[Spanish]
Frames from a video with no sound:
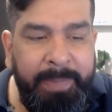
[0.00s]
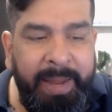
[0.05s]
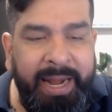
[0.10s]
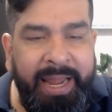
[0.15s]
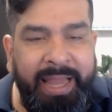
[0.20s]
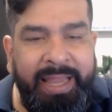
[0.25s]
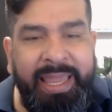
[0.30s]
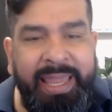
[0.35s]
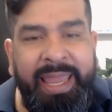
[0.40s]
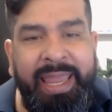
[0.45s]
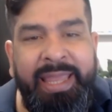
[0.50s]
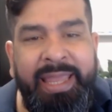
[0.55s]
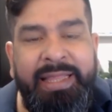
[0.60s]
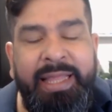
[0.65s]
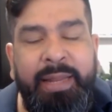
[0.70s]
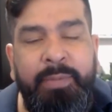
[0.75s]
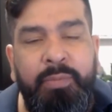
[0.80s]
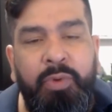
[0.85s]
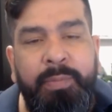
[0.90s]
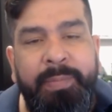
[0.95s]
para que
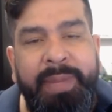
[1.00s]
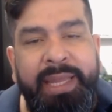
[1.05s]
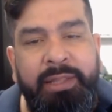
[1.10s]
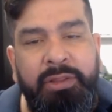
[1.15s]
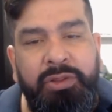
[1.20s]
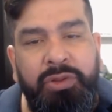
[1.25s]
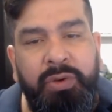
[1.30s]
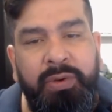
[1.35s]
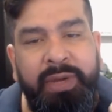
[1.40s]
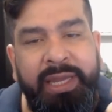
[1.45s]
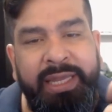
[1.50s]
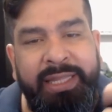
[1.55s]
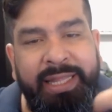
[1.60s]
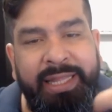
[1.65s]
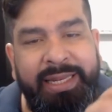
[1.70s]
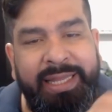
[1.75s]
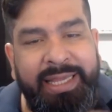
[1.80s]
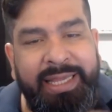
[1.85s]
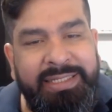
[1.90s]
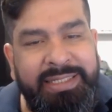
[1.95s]
en el momento en
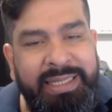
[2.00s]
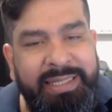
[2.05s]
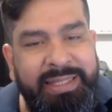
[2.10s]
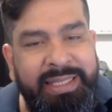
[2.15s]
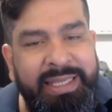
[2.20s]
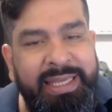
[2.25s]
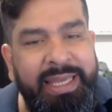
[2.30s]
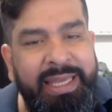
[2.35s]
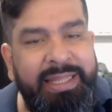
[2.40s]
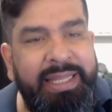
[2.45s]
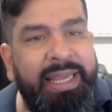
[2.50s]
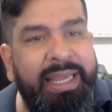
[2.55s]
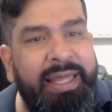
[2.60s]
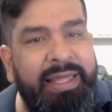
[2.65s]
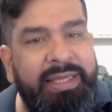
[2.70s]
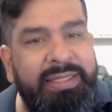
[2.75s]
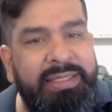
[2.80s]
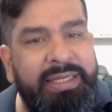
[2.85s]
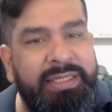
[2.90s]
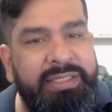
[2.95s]
el que se tiene
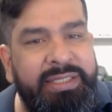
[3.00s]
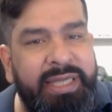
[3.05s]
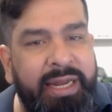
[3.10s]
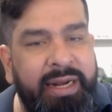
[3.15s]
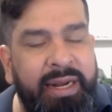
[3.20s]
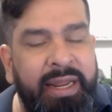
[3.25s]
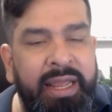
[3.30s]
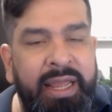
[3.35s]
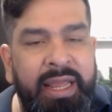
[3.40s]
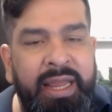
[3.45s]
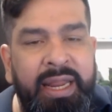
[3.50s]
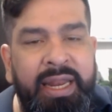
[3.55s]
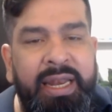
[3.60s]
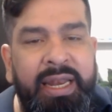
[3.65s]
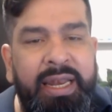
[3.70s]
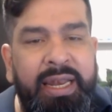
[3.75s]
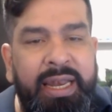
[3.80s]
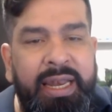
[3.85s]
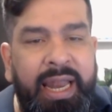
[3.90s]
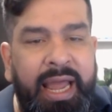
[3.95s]
que desechar
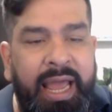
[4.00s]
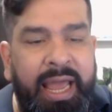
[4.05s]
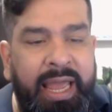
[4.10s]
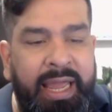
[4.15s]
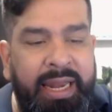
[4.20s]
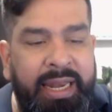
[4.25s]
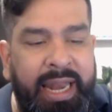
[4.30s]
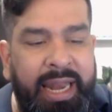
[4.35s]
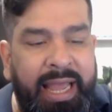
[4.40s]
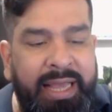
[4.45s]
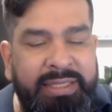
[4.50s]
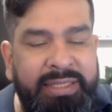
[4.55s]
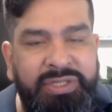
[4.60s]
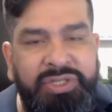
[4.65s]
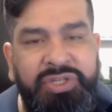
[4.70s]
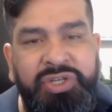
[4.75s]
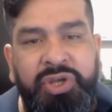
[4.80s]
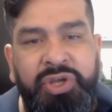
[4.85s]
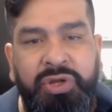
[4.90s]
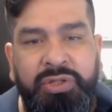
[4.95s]
la,
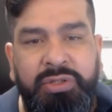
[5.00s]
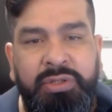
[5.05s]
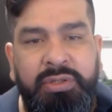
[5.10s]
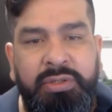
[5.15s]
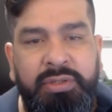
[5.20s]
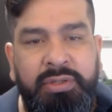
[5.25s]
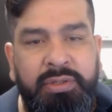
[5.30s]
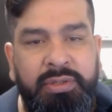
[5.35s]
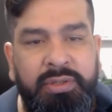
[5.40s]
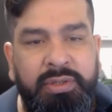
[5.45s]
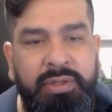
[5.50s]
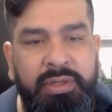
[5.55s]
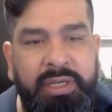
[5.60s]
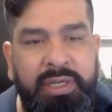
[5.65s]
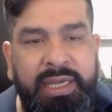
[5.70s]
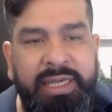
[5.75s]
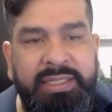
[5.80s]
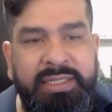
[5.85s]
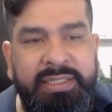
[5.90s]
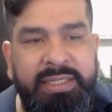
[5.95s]
acción
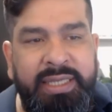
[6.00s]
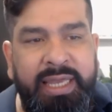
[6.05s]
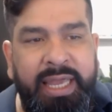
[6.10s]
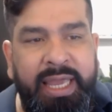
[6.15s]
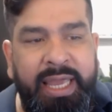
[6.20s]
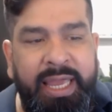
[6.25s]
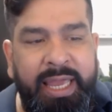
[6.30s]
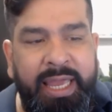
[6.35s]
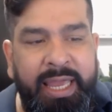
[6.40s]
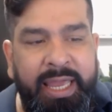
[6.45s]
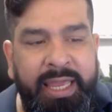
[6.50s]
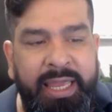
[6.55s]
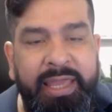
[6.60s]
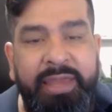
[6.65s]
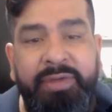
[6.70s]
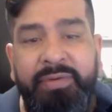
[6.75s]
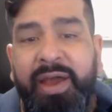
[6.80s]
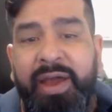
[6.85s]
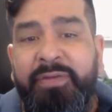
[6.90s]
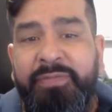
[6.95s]
que se
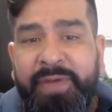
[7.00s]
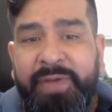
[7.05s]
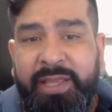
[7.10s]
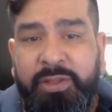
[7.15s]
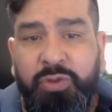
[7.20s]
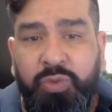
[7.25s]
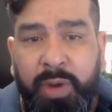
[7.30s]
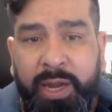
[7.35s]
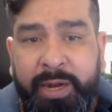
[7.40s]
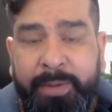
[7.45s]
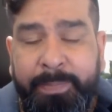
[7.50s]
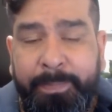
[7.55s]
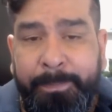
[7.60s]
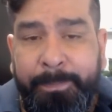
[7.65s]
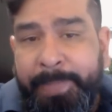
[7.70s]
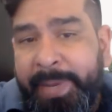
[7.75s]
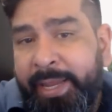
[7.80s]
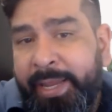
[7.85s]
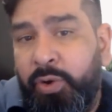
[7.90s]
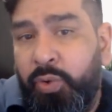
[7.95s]
iba a efectuar
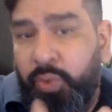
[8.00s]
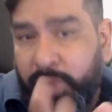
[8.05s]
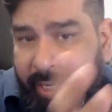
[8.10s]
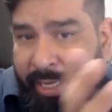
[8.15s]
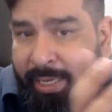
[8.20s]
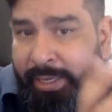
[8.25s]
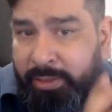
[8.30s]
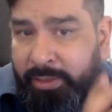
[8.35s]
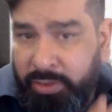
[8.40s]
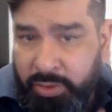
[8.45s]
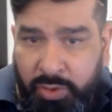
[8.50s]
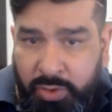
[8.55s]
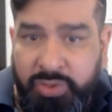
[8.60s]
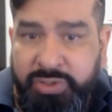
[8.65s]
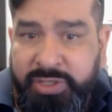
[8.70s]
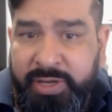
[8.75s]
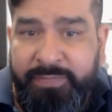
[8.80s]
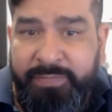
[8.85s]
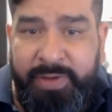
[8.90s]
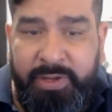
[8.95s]
pero que
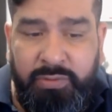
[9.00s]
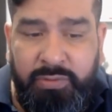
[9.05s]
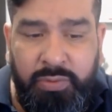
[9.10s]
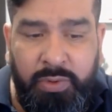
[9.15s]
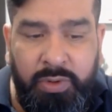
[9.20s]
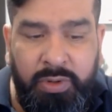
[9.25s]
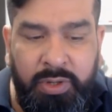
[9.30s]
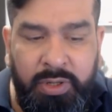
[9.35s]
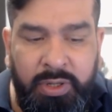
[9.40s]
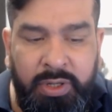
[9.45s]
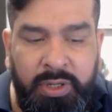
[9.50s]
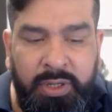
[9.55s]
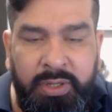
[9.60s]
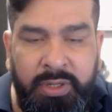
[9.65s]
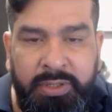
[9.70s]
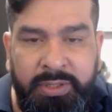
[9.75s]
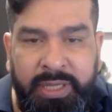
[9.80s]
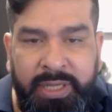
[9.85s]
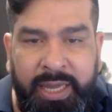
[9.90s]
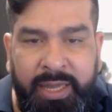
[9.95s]
no se efectuó,
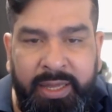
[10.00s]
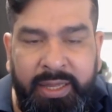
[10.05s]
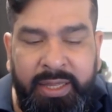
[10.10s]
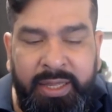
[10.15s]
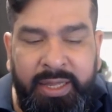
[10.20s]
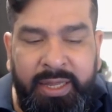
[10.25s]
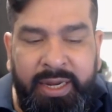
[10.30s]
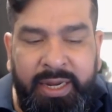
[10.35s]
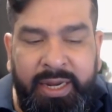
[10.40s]
¿ya?